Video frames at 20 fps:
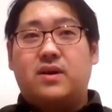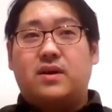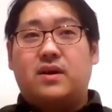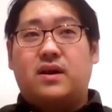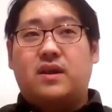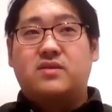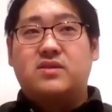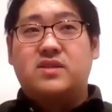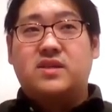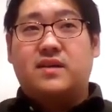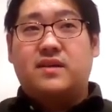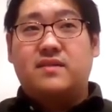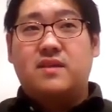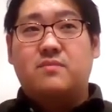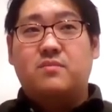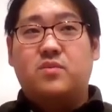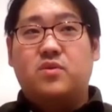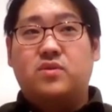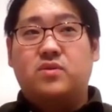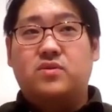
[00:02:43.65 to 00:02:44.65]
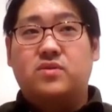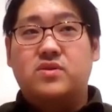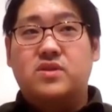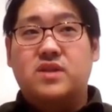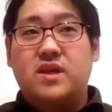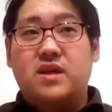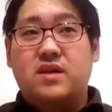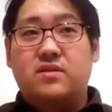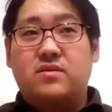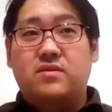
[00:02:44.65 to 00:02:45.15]
各自が専門とし
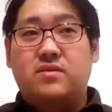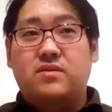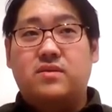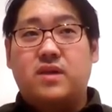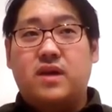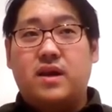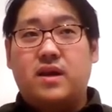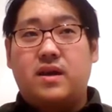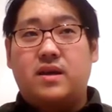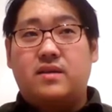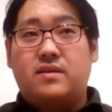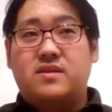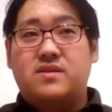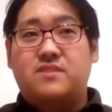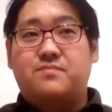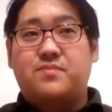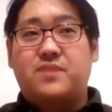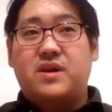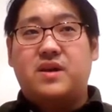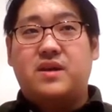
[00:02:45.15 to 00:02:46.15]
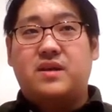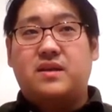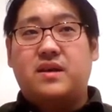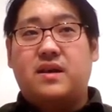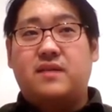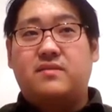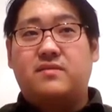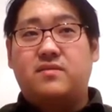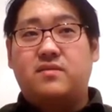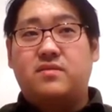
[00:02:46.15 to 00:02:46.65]
ている疾病に
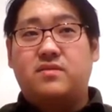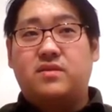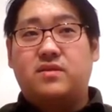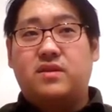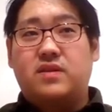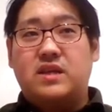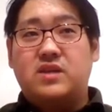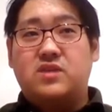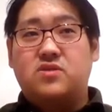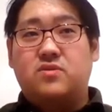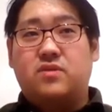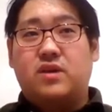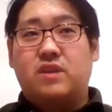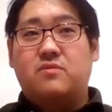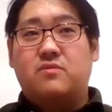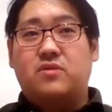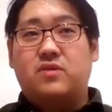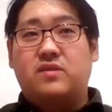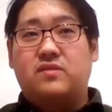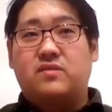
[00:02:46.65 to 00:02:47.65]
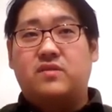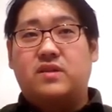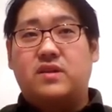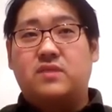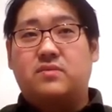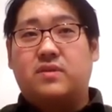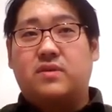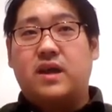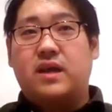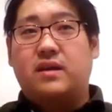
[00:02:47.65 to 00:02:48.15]
対する臨床疑問について
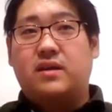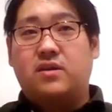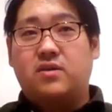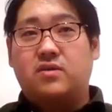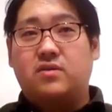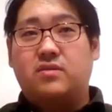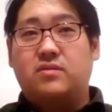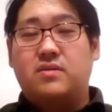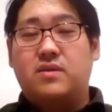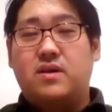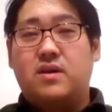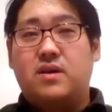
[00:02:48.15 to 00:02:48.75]
の研究、